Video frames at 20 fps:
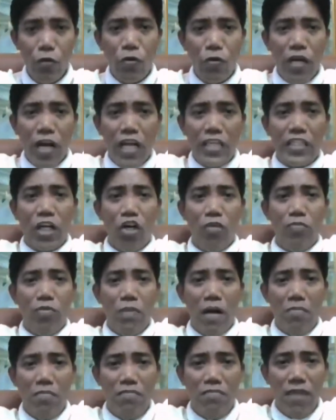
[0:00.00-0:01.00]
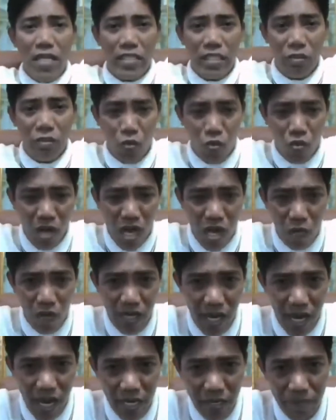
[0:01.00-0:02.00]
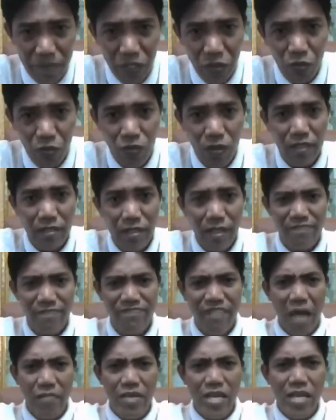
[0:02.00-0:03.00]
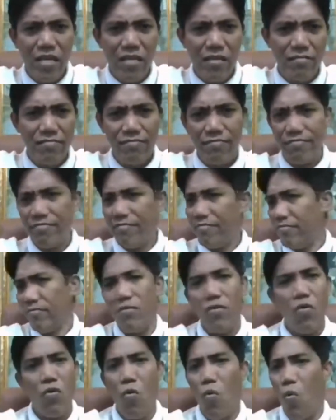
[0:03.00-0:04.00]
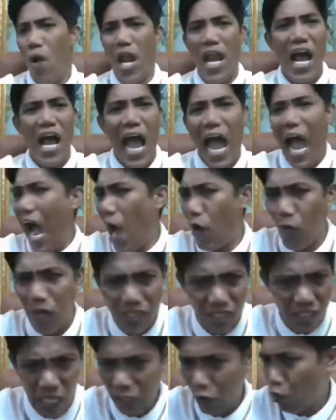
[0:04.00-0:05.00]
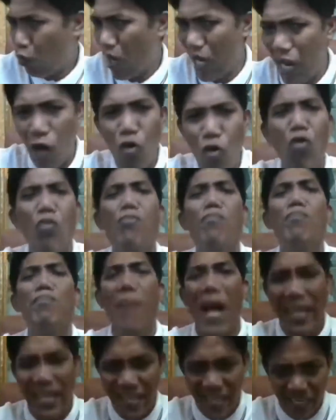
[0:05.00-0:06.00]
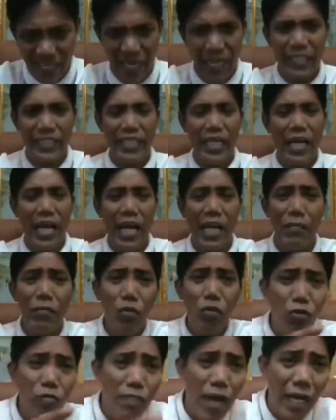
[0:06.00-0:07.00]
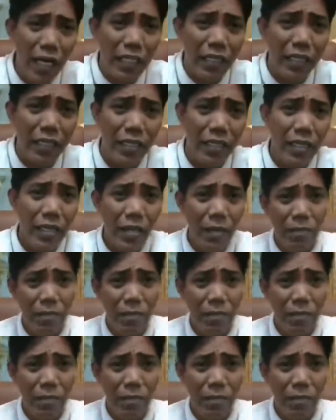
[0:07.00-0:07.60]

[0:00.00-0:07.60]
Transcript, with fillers: Yung grasya ho, bumababa sa turungawan ng aking pintuan. Dami! Walang awat at walang humpay na grasya. Alam niyo kung bakit?